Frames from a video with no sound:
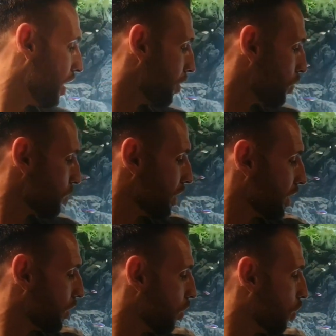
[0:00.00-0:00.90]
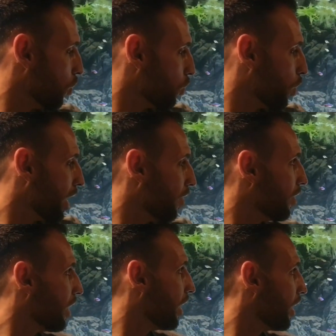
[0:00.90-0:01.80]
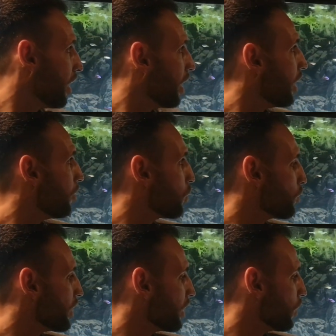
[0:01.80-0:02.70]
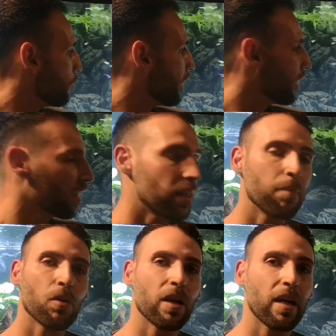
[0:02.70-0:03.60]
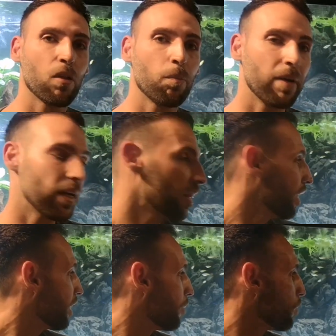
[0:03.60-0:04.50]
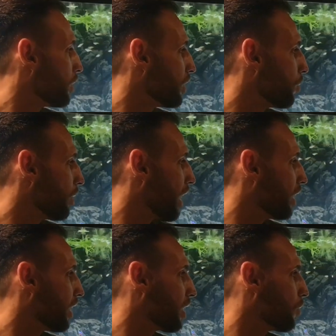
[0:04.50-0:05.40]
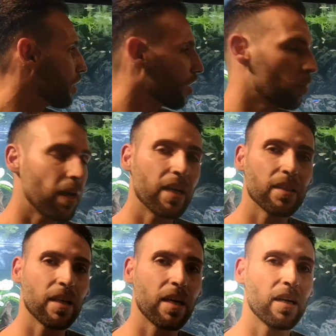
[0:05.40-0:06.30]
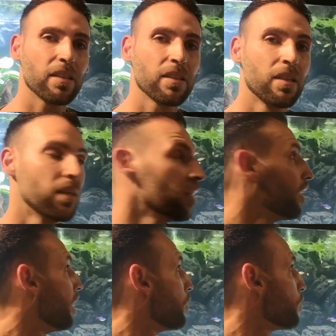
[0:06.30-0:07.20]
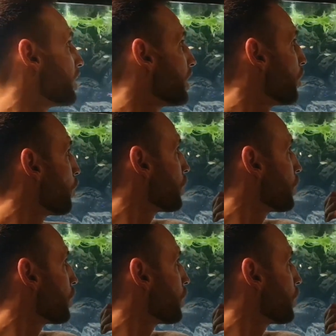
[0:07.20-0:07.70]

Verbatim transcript: Hemos metido un mueble, hemos metido peces, hemos sacado peces, hemos metido plantas, hemos sacado plantas, hemos metido